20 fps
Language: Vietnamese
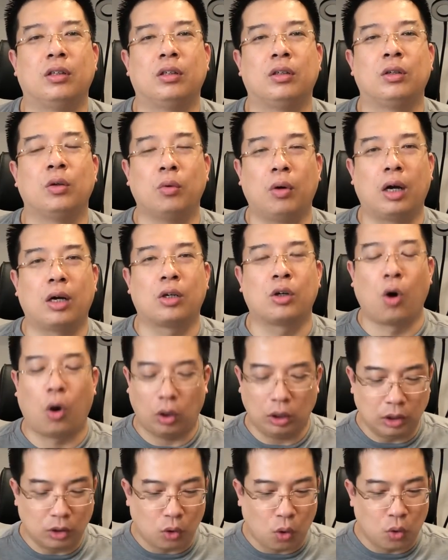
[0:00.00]
đúng không ạ? Có
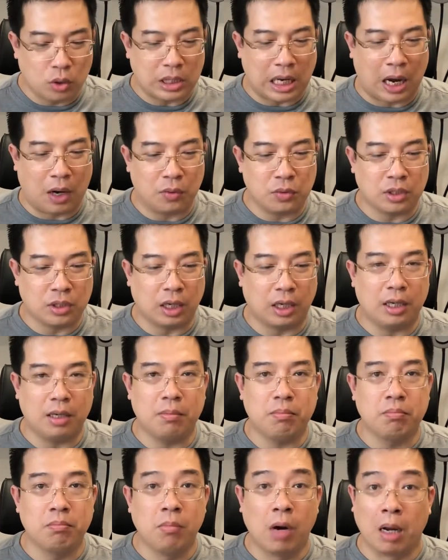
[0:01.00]
những cô giáo dạy
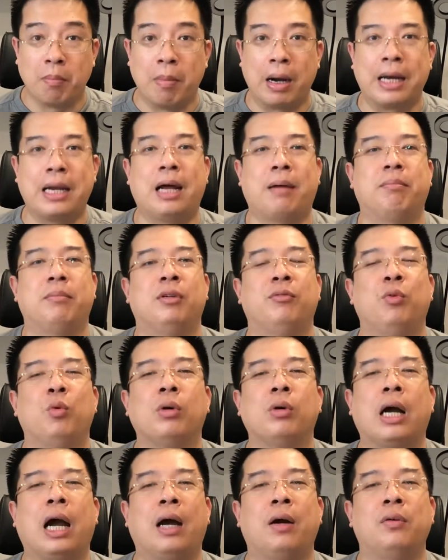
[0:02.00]
mười mấy năm ở vùng
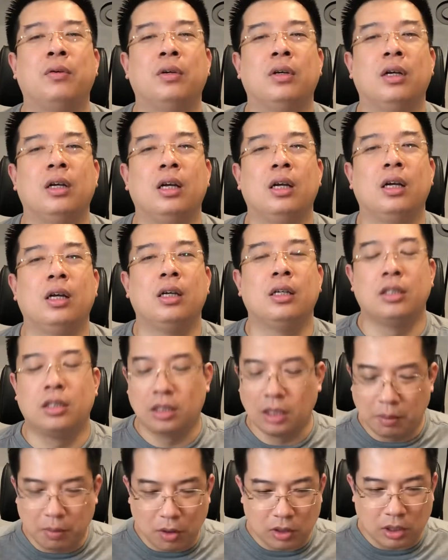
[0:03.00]
cao
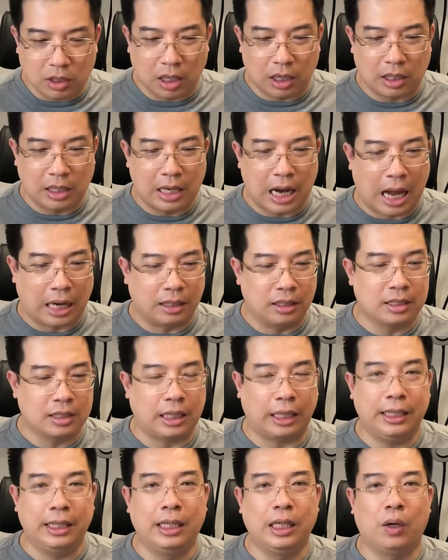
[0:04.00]
chưa bao giờ đạt được
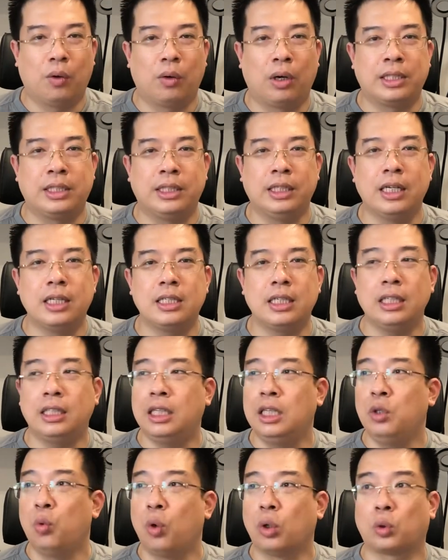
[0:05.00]
danh hiệu là chiến sĩ
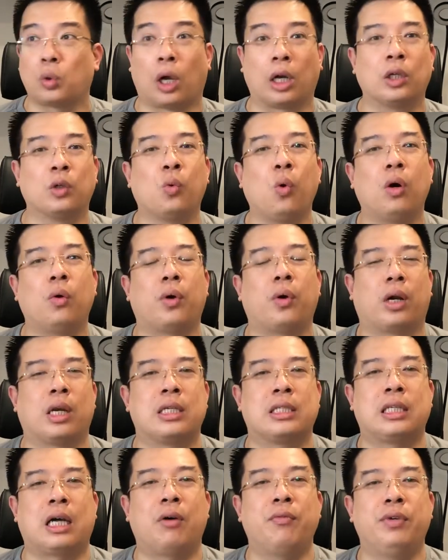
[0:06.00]
thi đua toàn quốc hoặc là
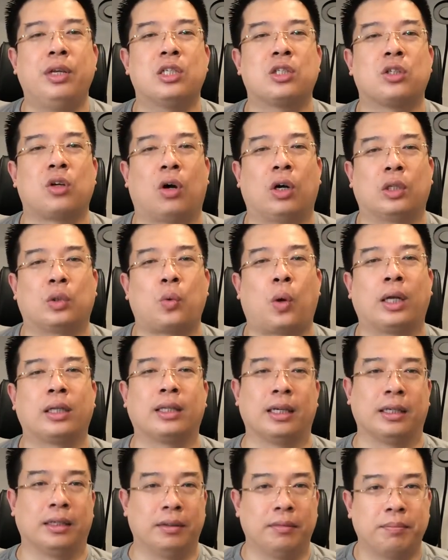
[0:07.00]
giáo viên giỏi toàn
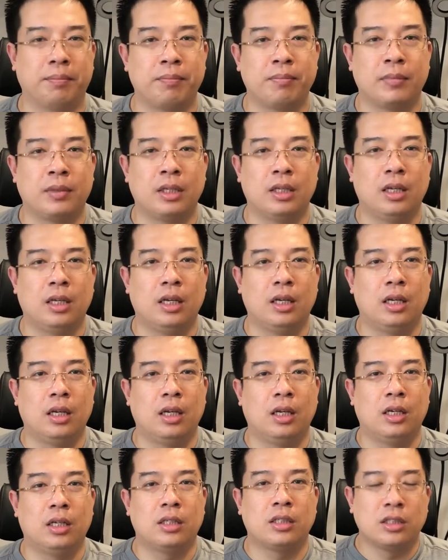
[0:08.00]
tỉnh,
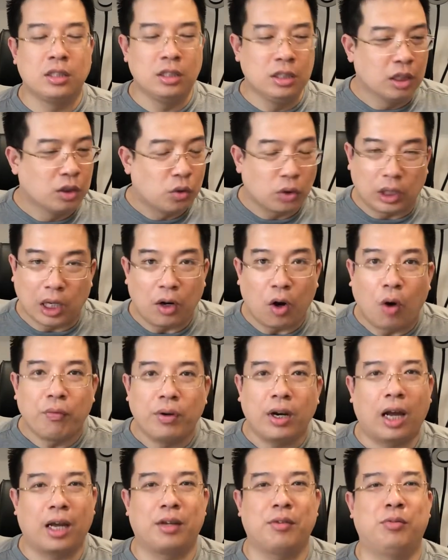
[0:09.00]
nhưng tôi thấy họ
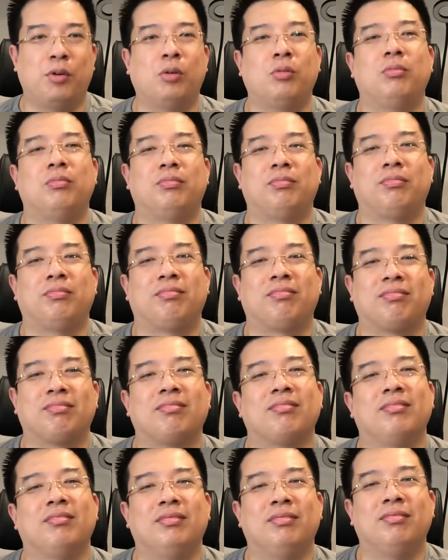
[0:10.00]
vẫn hạnh phúc.
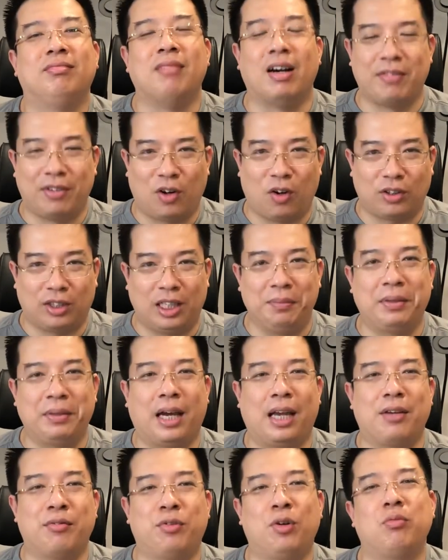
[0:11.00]
Bởi vì họ tìm thấy
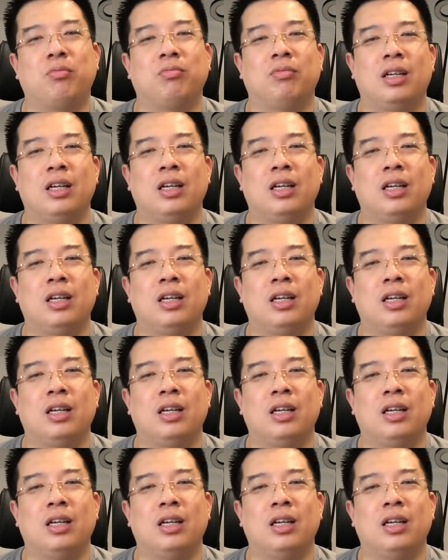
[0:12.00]
hạnh phúc